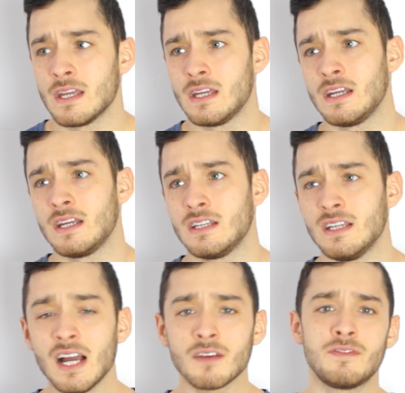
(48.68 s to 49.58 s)
I
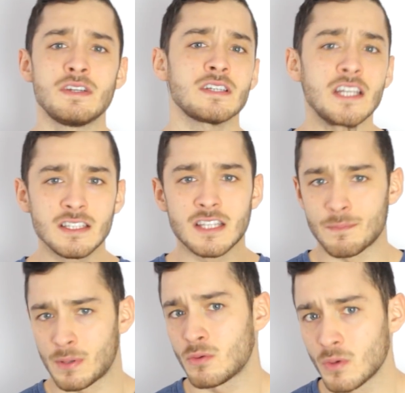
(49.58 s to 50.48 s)
jak Wy
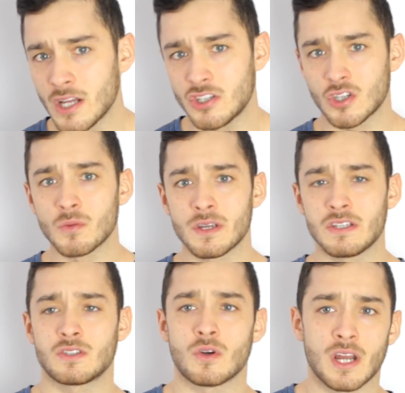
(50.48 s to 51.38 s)
zinterpretujecie tą
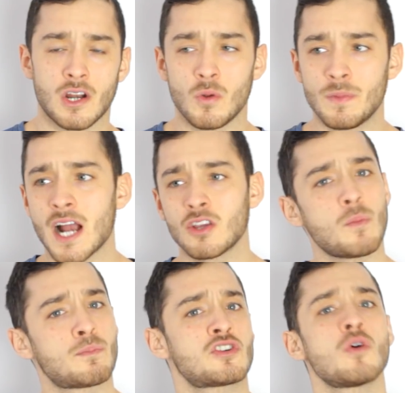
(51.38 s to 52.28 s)
historię lub jak
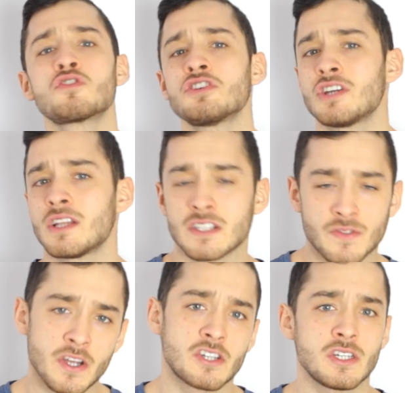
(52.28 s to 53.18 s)
to przełożycie na
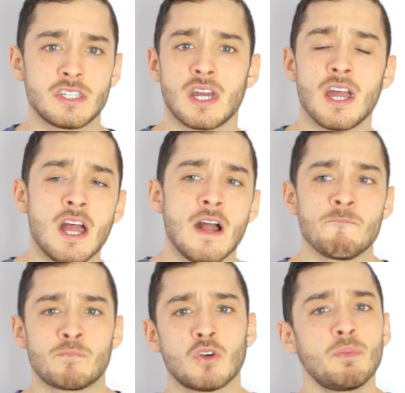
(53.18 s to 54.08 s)
swoje życie,
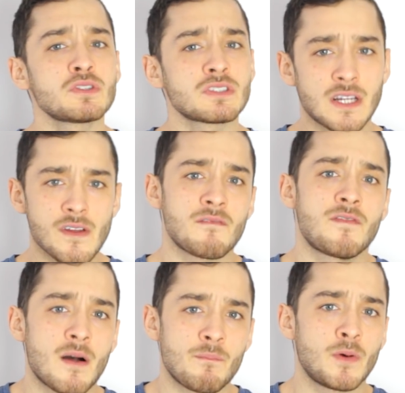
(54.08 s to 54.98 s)
to pozostawiam
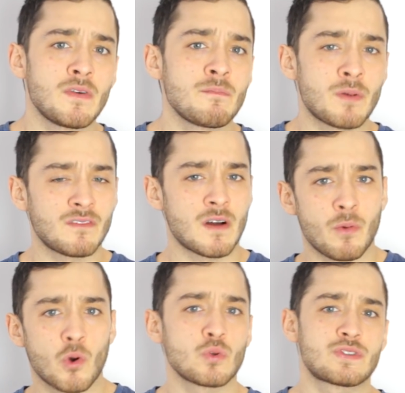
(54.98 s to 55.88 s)
Wam. Powiem Wam
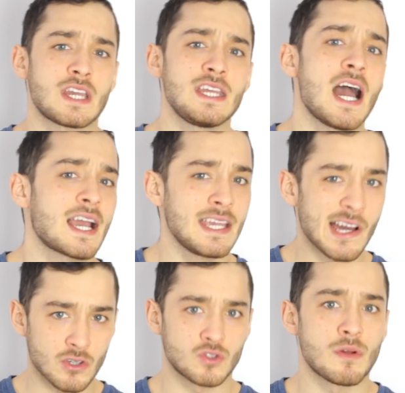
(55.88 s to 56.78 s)
pokrótce, jak
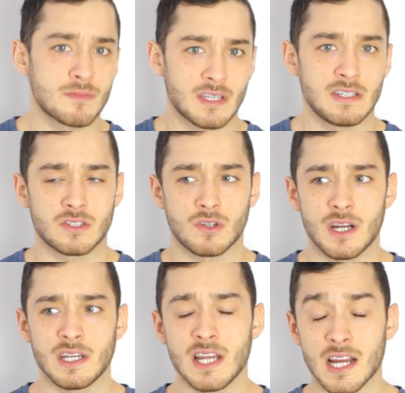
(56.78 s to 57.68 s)
ja rozumiem tę
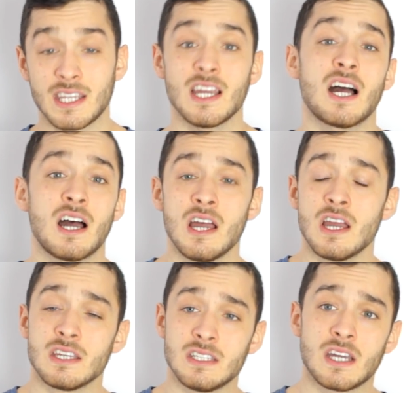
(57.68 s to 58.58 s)
historię i jak ja
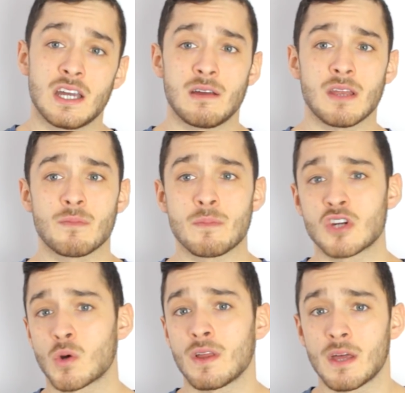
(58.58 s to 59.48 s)
je jakby
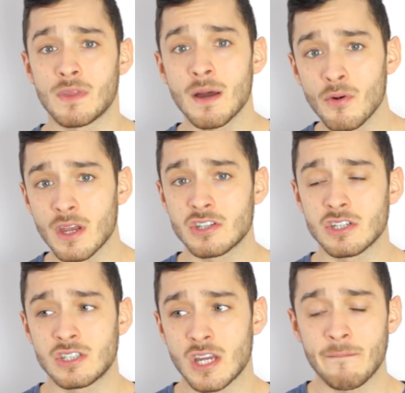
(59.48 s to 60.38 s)
przekładam na moje
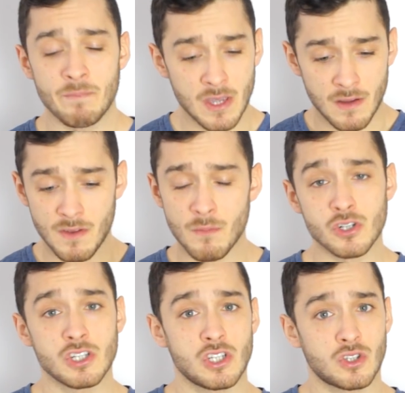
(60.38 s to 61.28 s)
życie, Wy możecie